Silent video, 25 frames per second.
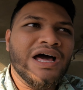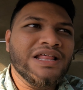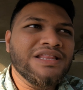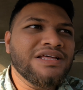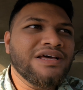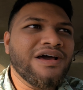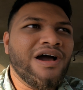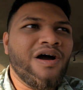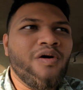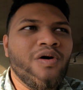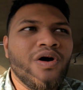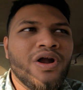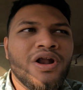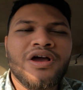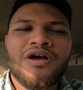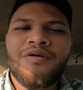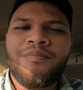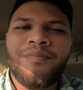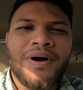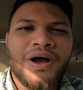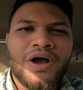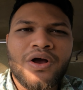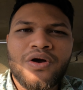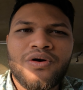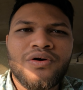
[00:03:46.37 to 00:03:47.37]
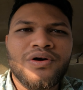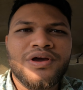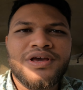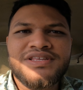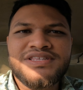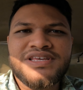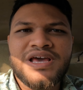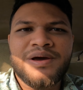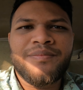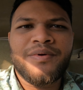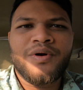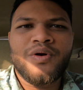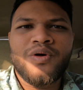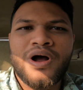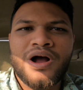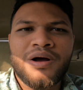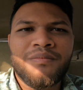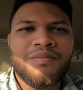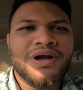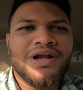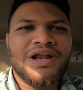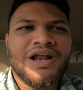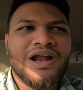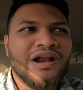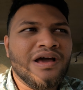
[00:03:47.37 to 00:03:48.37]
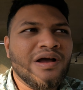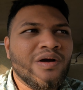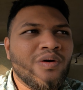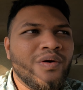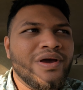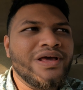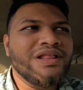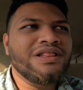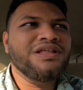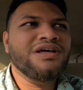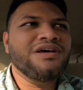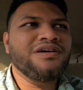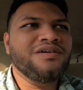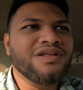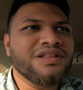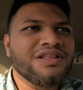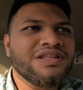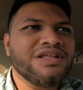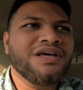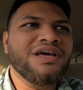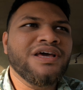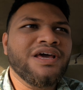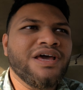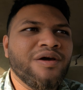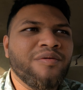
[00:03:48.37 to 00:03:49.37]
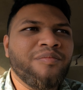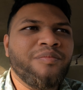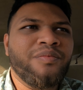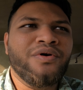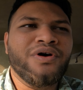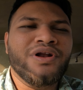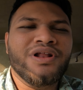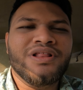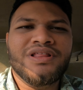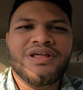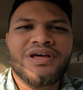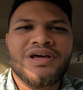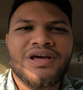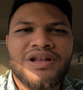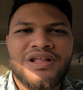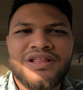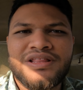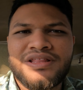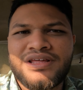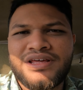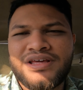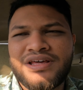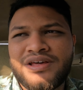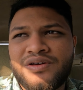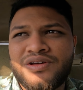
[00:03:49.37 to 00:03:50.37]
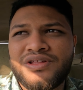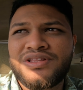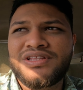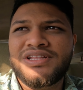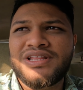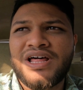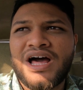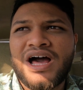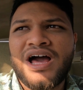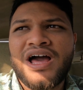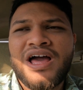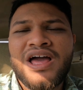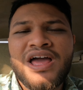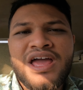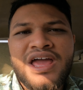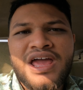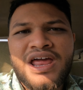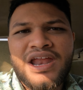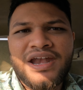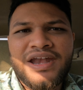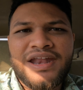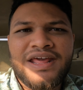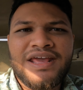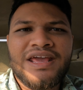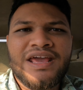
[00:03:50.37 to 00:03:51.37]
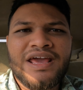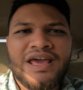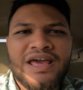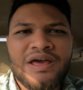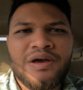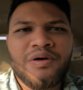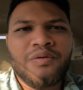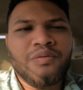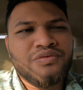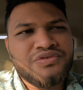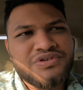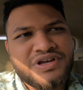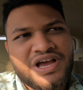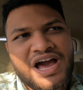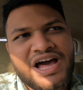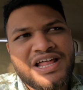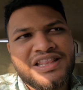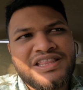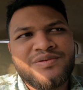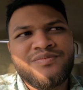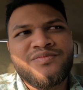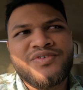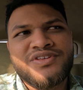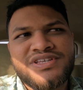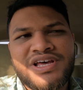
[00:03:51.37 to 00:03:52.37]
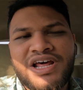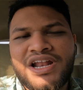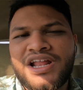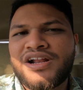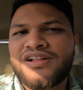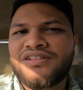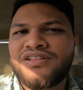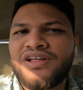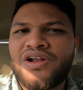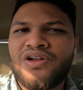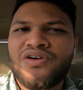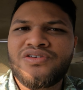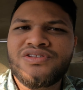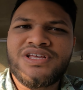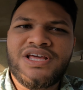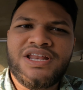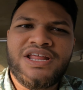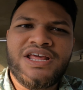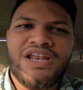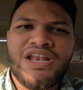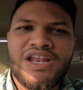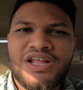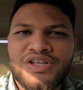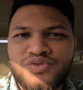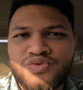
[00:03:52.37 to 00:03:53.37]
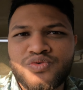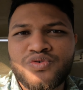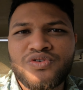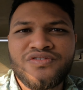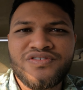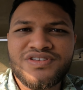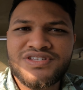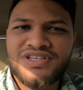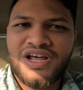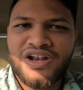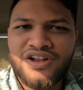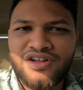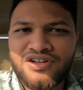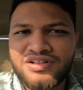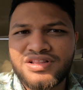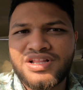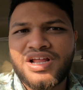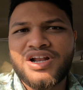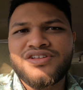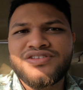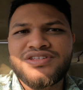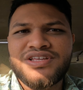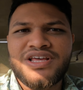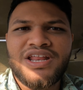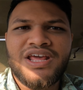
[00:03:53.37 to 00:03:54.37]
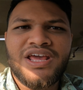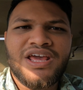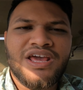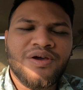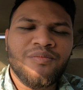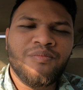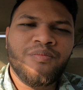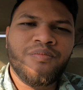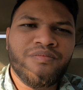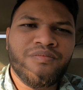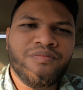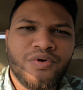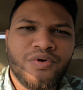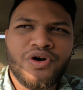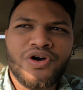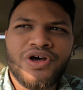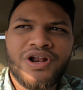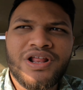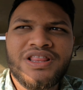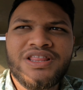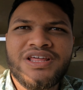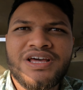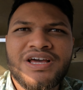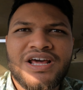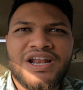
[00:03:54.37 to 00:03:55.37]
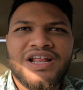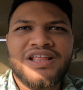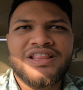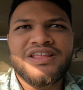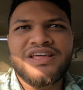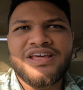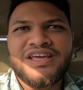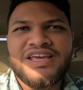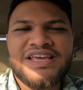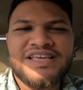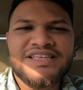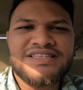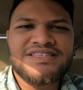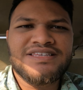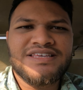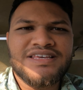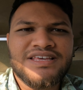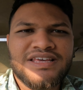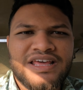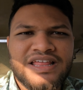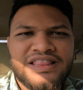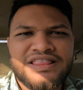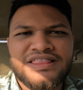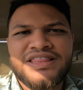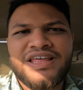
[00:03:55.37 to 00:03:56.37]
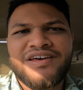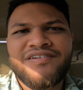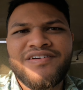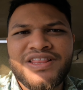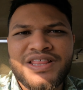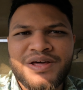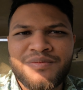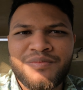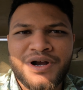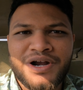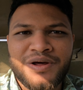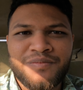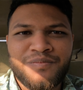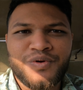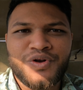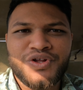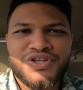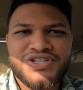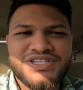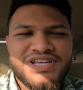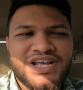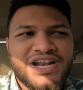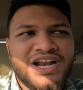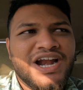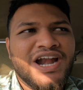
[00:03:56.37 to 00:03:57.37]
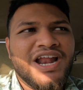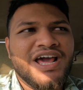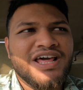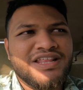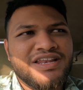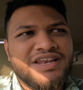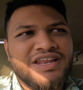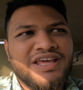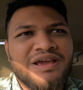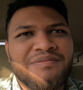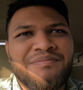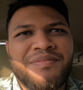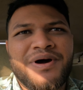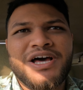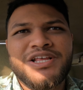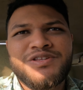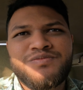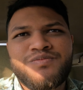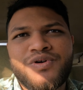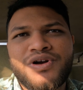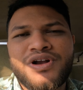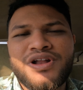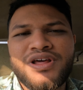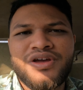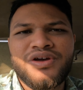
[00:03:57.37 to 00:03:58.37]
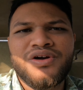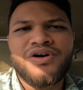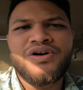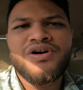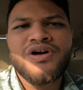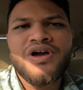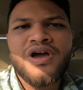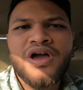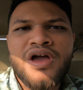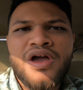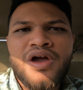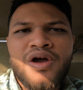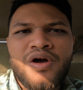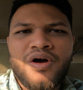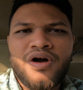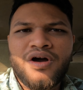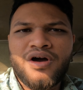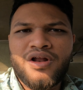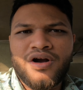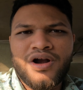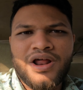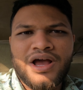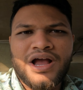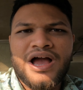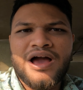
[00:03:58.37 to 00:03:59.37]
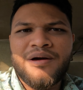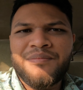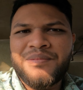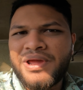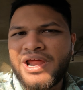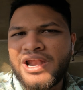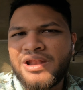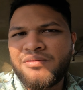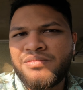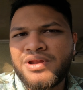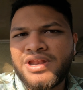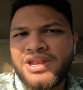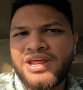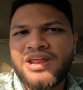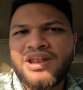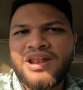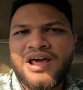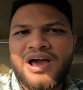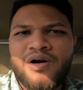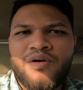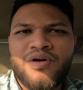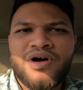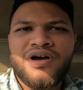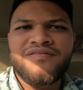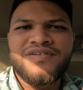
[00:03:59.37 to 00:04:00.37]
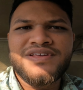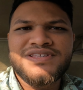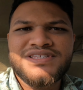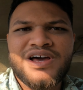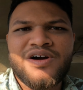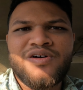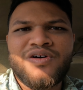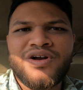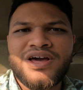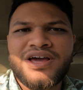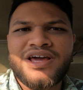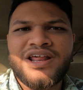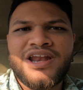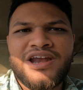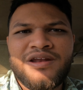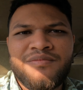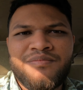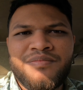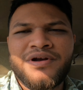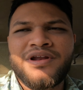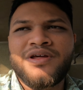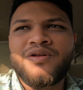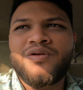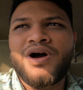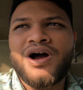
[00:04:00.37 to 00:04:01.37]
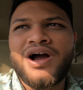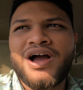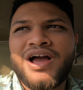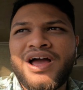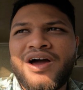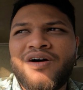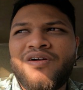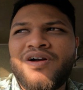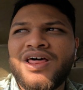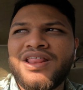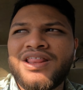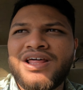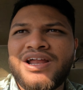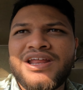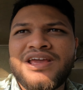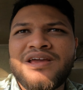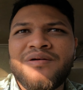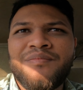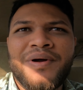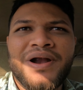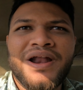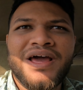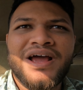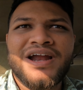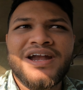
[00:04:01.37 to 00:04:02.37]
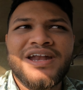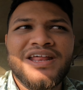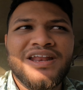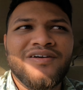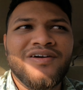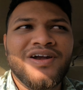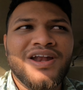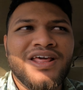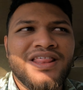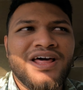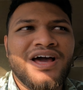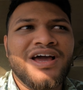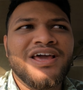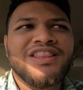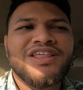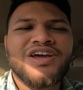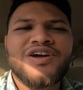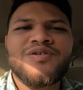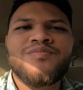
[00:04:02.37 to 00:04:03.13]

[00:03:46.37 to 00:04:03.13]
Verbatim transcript: அது அவங்களுக்கு பக்கம் ஈஸியாக போயிடுவாங்க பட் ஆனால் கொய்த்துக்கு வந்து போகிறதுங்கிறது இதுதான் நீங்கள் காதி மிசாலாக இருந்தாலும் சரி இல்லை ஸ்கூல் மிசால் இருந்தாலும் சரி போகிறதுங்கிறது ஈஸி எந்த விதமான ப்ரொசீஜர் கிடையாது நீங்கள் பாஸ்போர்ட்டையும் உங்களோட காப்பி அனுப்பிட்டீங்கன்னா அவங்க விசா உங்களுக்கு ரெடி பண்ணிடுவாங்க அவ்வளோதான் நீங்கள் பணம் கட்டிட வேண்டியதான்